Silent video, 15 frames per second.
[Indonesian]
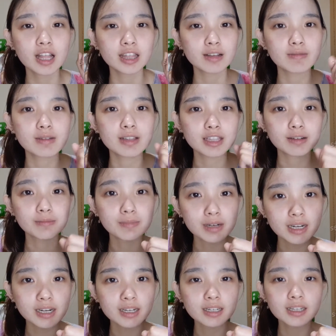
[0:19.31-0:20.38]

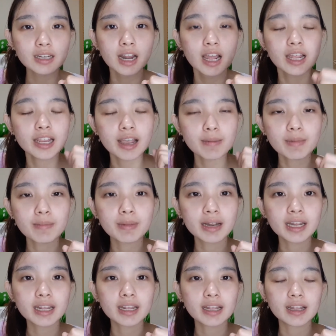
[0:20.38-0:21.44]
teman-teman yang
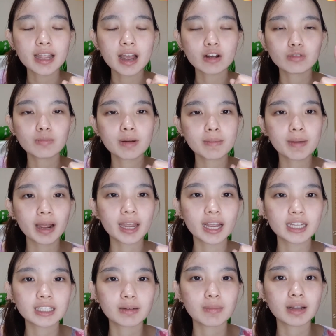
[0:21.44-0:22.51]
memiliki yang memakai
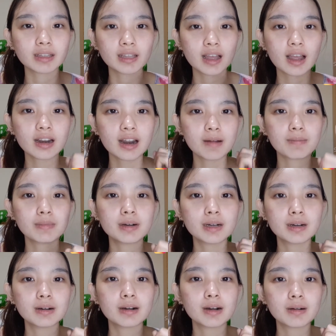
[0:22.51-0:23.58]
kacamata dan
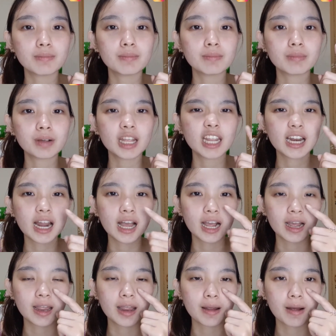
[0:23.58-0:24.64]

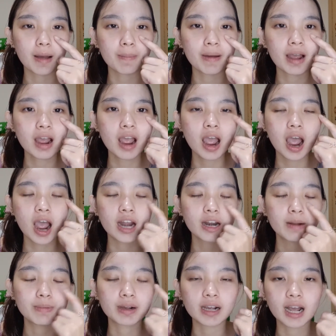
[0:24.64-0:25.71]
menghilang eh apa ada
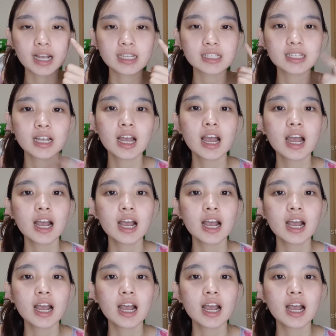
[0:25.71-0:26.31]
bekas